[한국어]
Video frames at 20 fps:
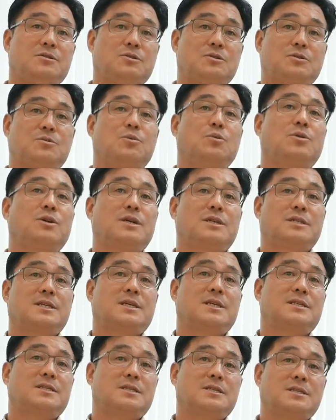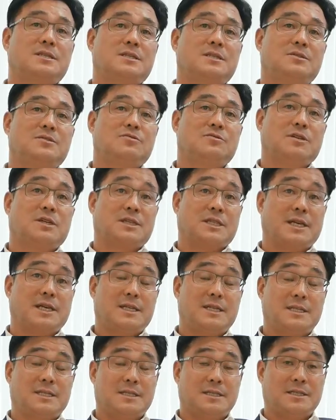그쪽 고객사에서는 우리가
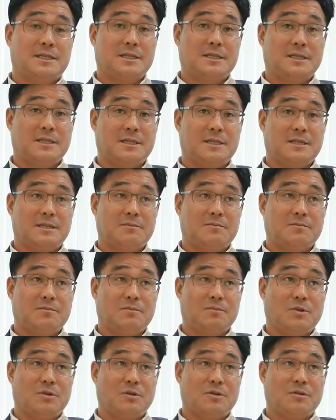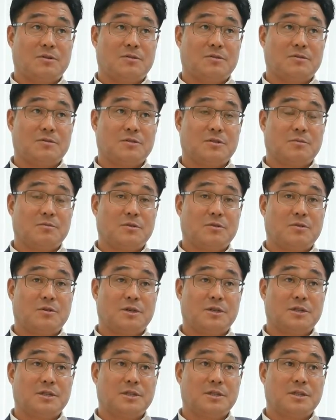자이링스를 뭐
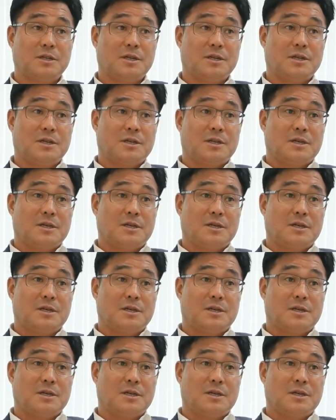넘버원